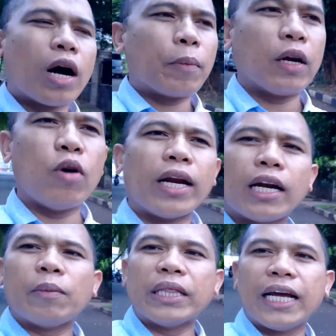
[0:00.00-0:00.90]
keperluan
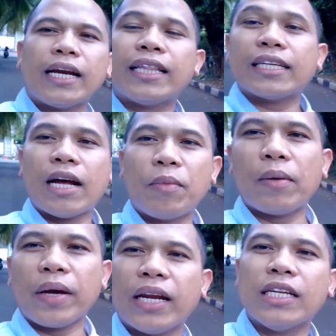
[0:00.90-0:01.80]
dan kepentingan kita sama,
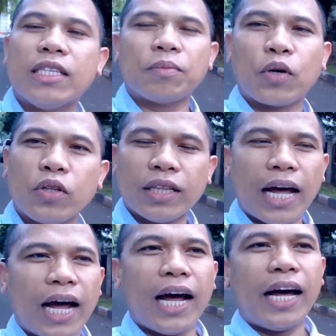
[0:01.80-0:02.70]
pengen ngisi perut
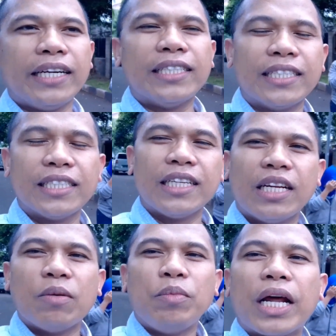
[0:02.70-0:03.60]
dan
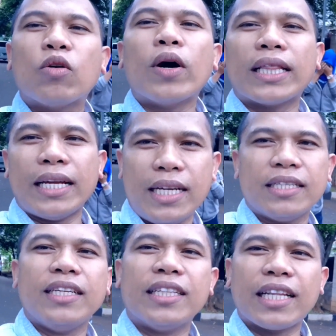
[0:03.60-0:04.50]
biar kuat
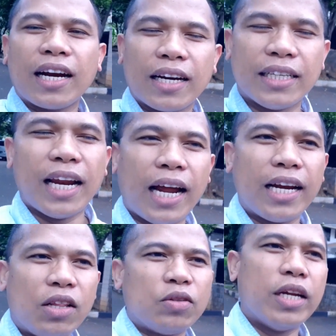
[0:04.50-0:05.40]
aja sih, ntar kerja
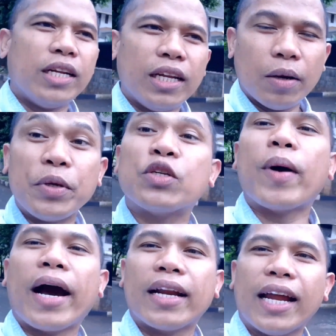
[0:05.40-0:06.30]
lagi itu jadi lebih
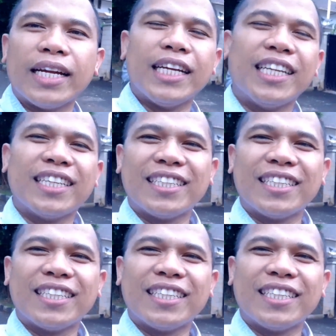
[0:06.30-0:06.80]
semangat lagi.